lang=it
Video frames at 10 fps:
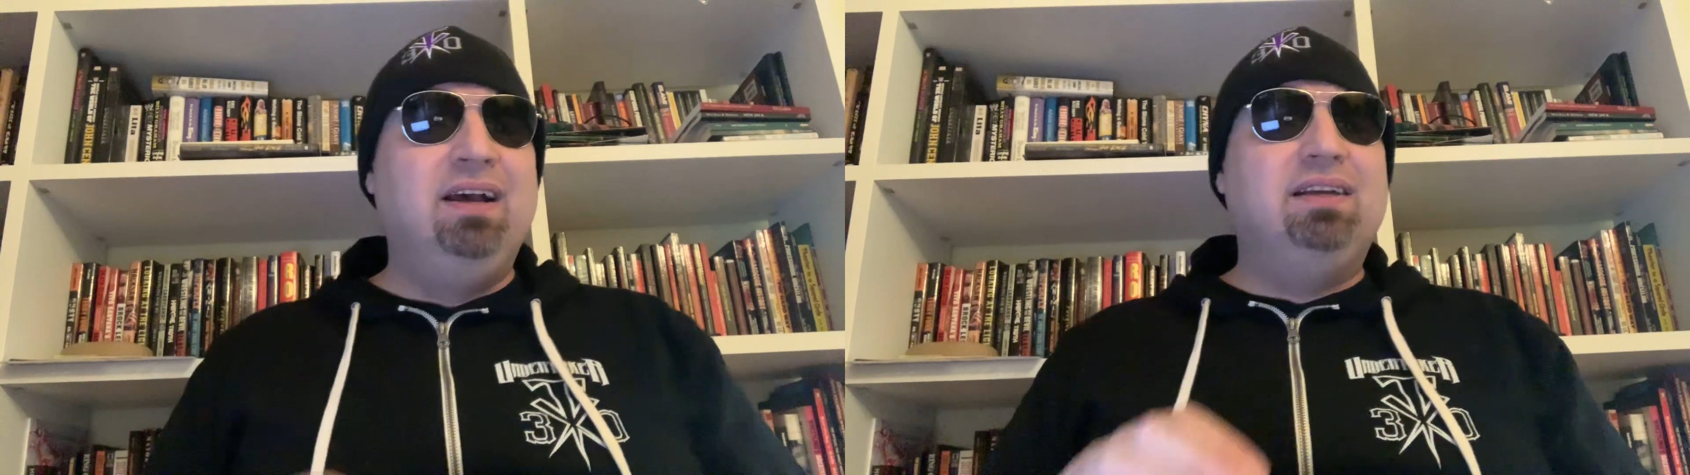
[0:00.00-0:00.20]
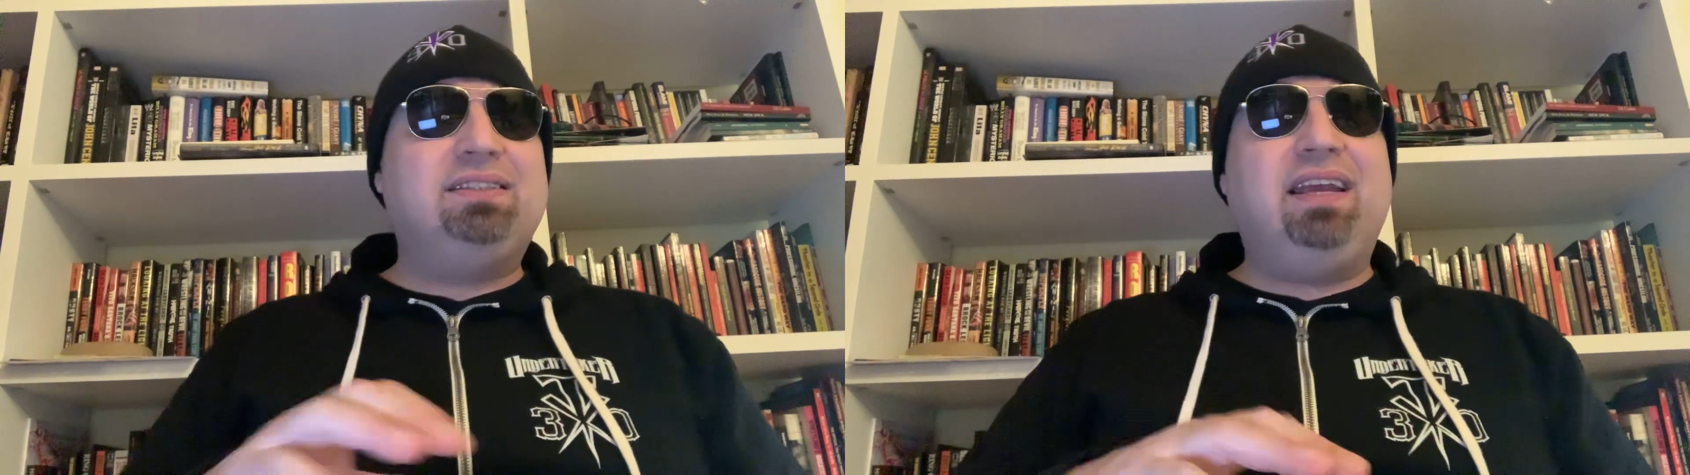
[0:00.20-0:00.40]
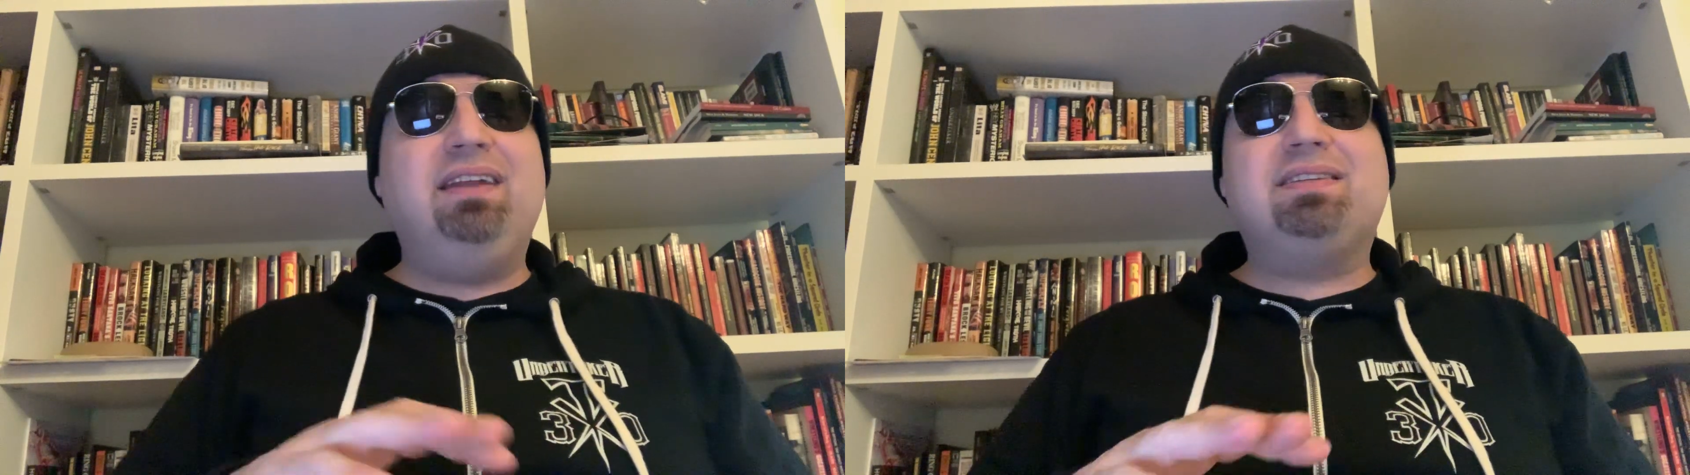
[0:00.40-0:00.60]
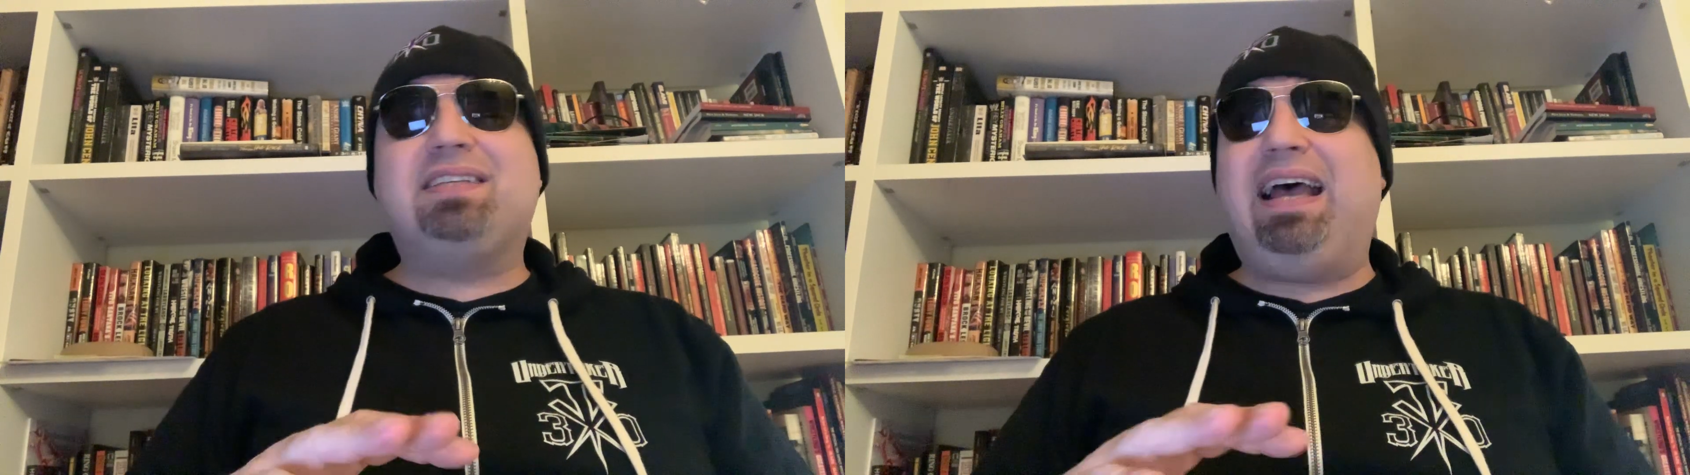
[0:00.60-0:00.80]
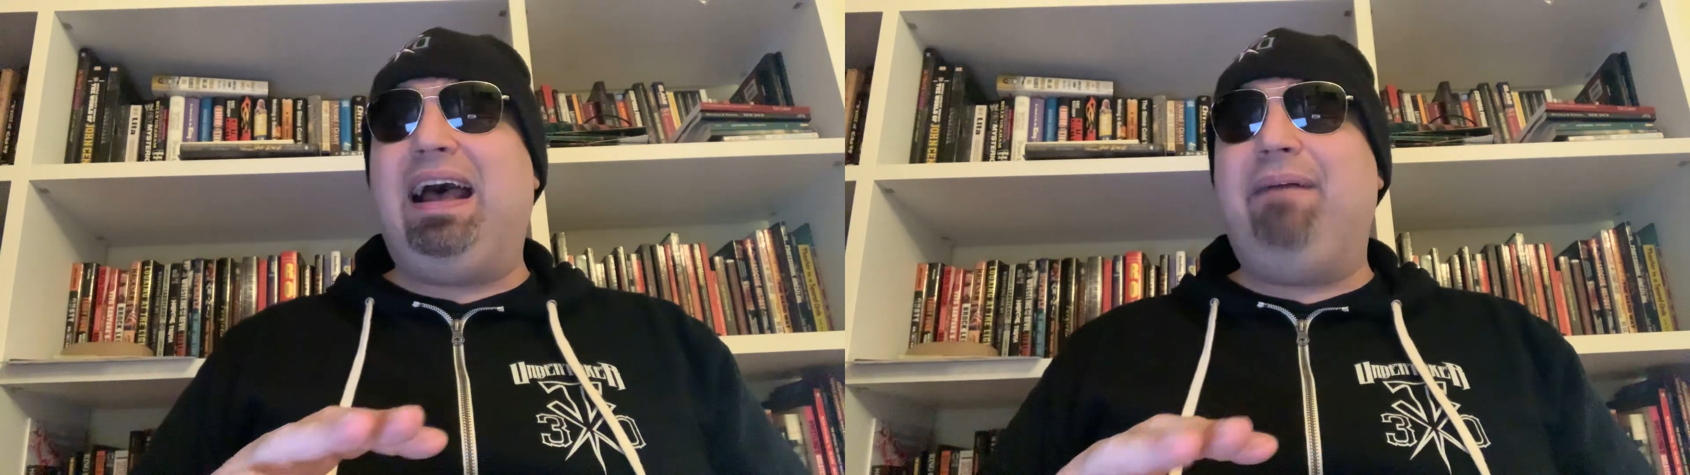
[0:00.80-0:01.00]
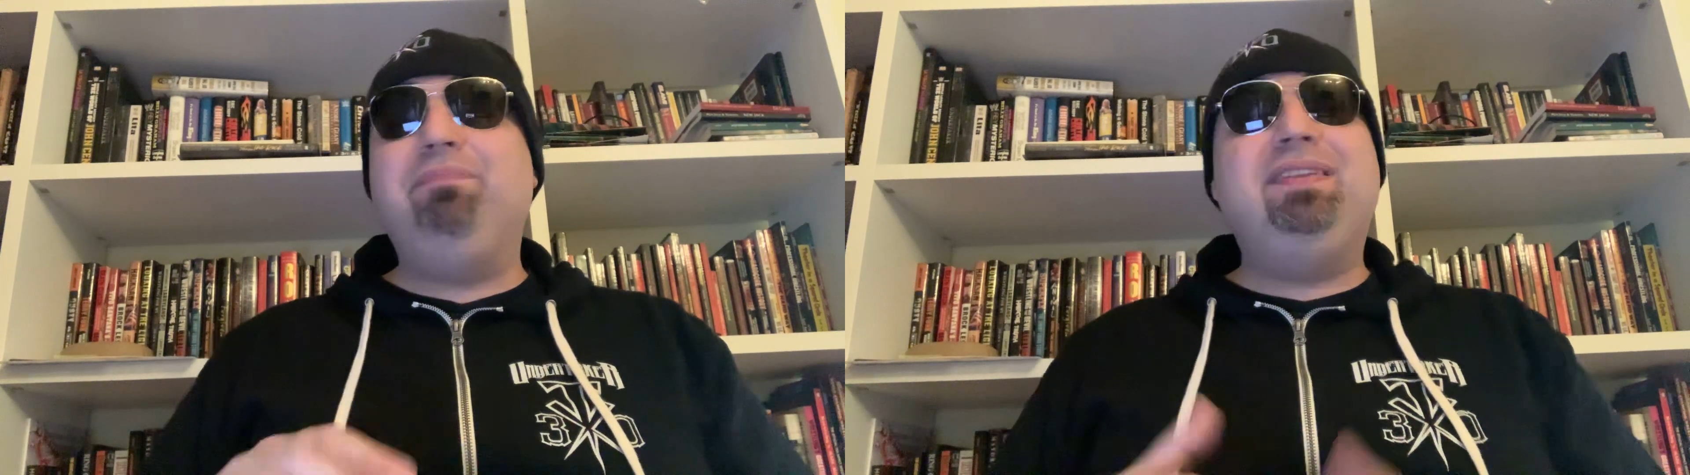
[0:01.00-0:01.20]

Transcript: senza